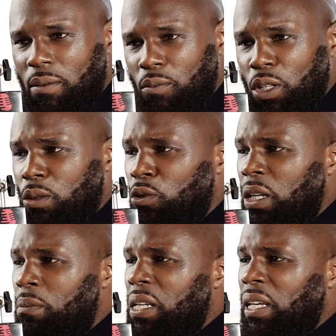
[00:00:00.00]
Moi, j'ai mon
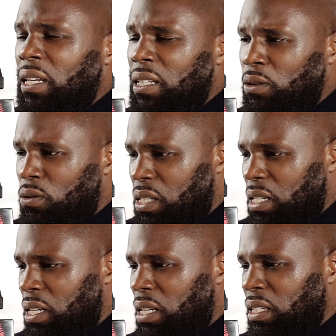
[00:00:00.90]
ami qui est l'un des
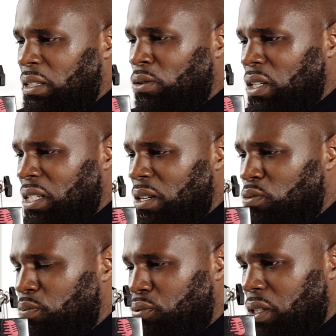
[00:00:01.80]
conseillers, l'un des théoriciens les
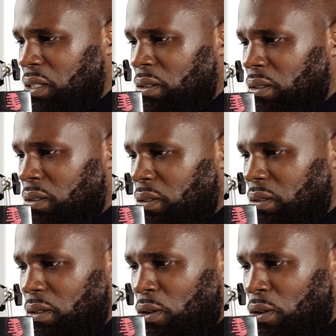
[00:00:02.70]
plus puissants euh,